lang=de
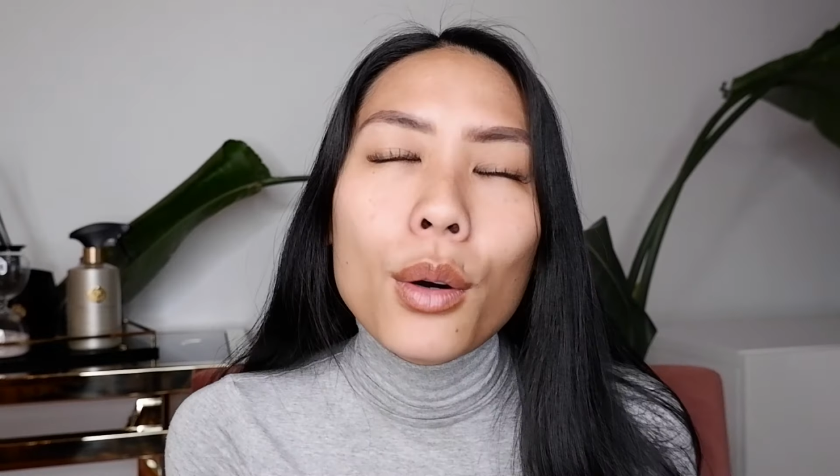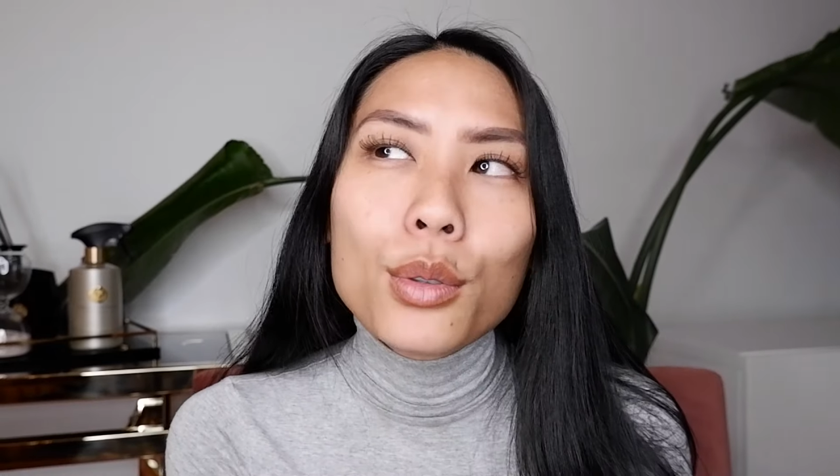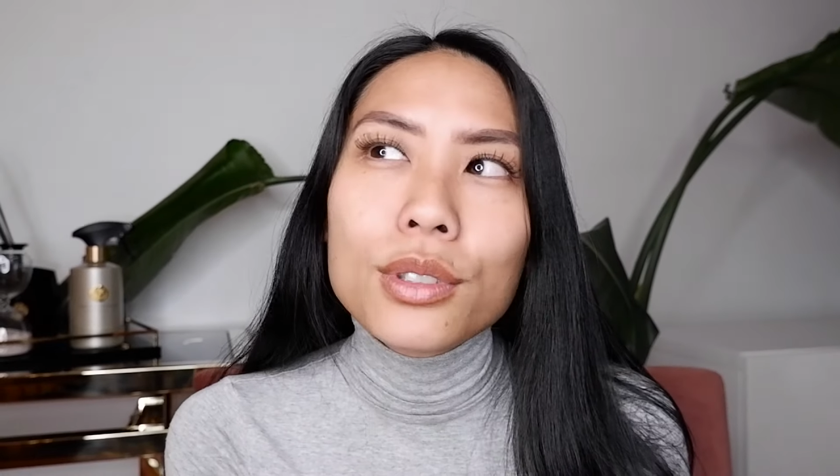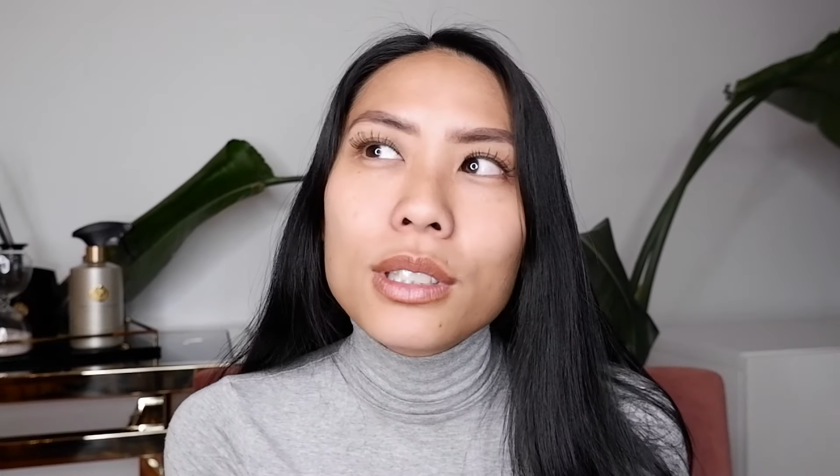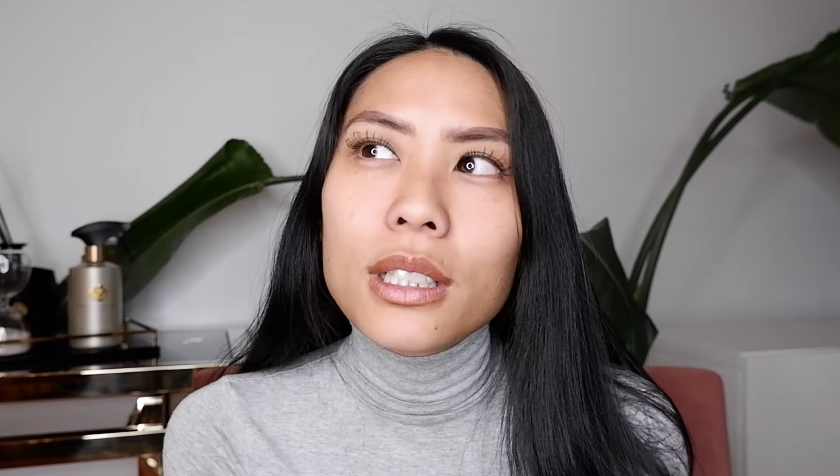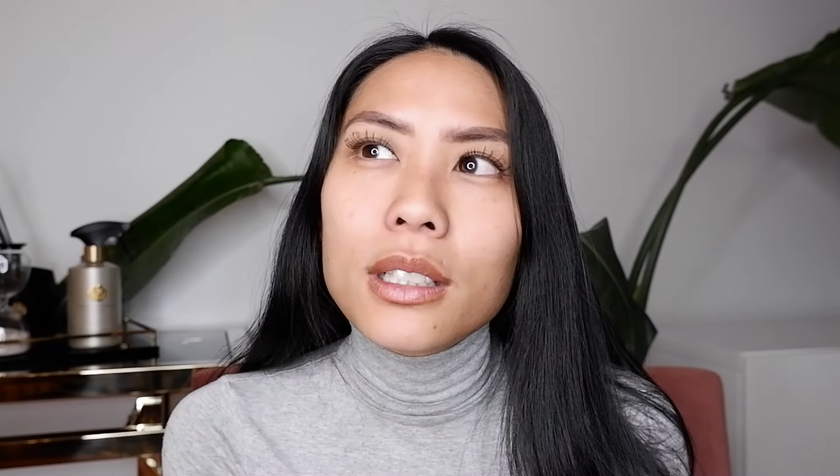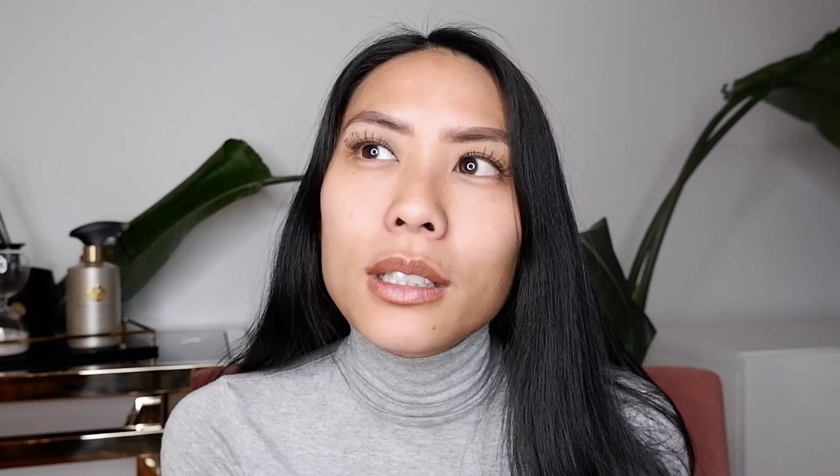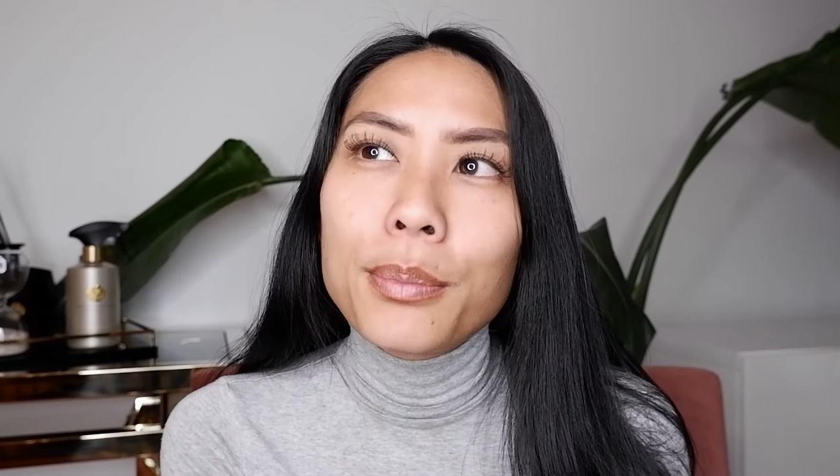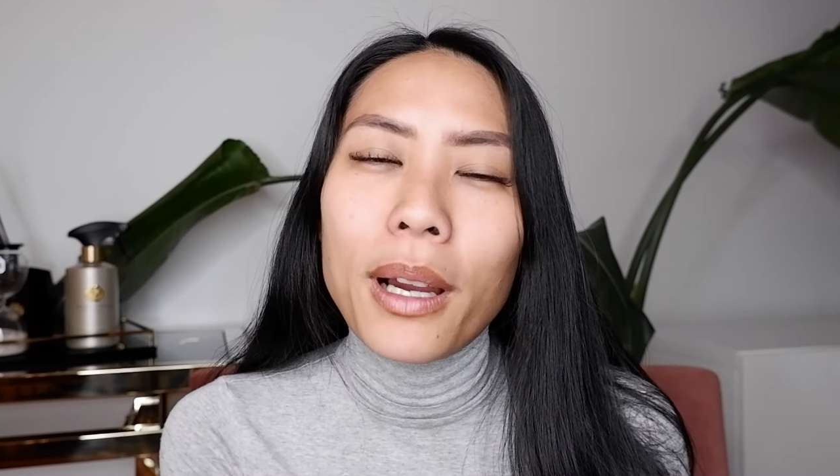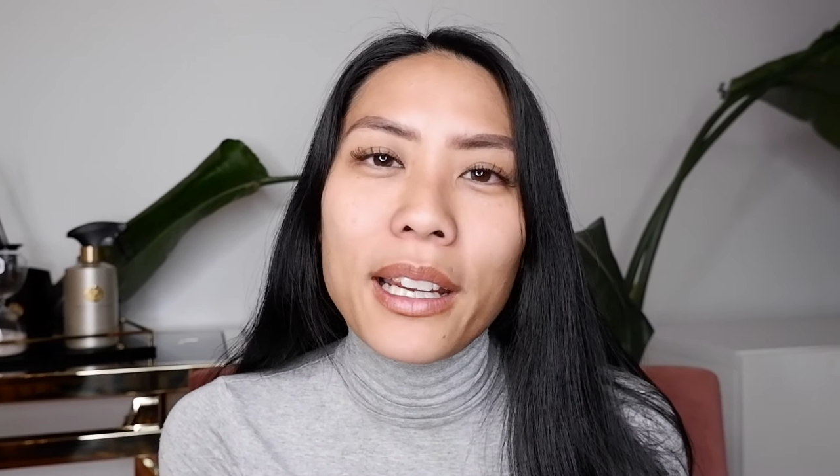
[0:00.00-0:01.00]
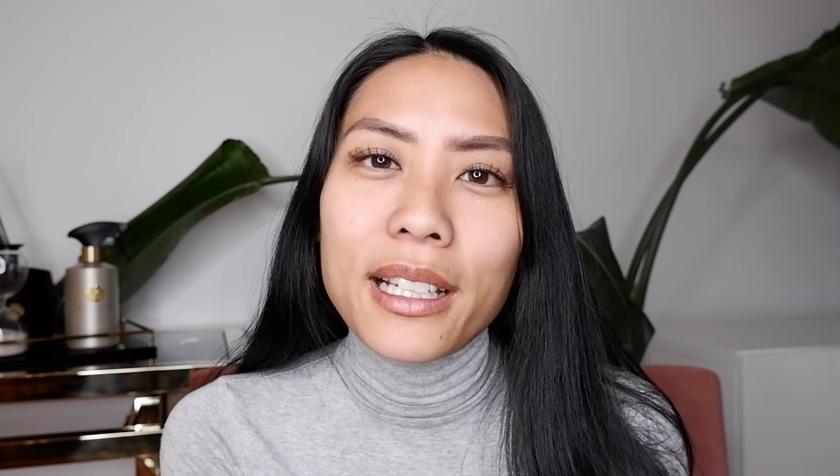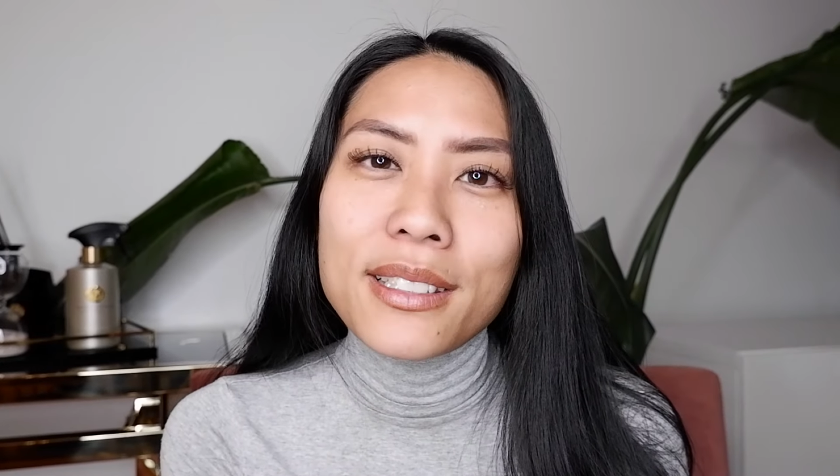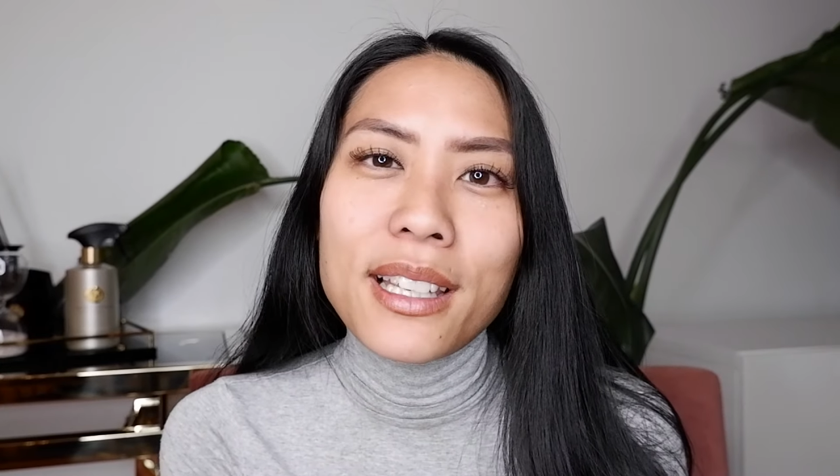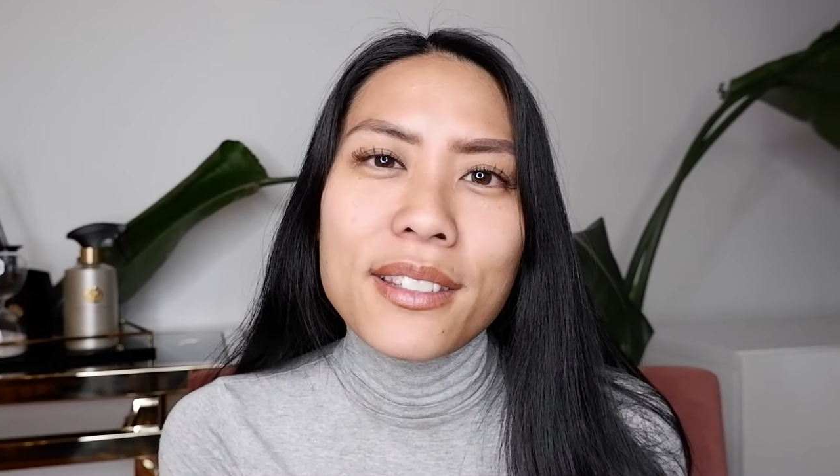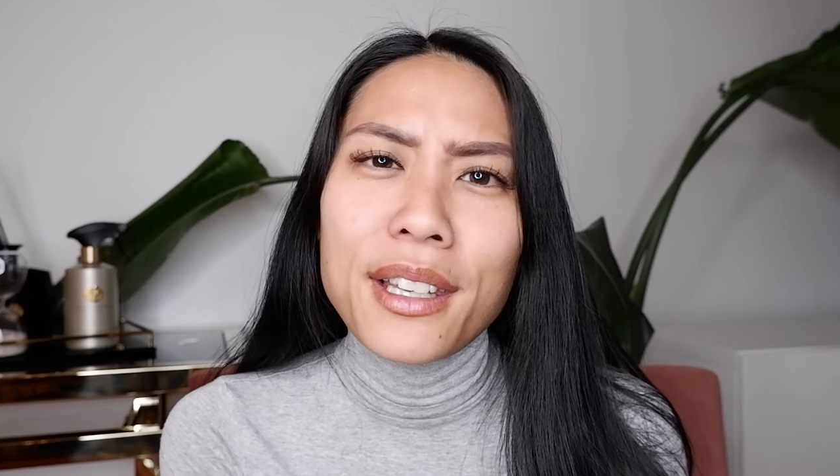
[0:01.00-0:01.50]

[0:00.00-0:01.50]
und äh, bei einer sehr,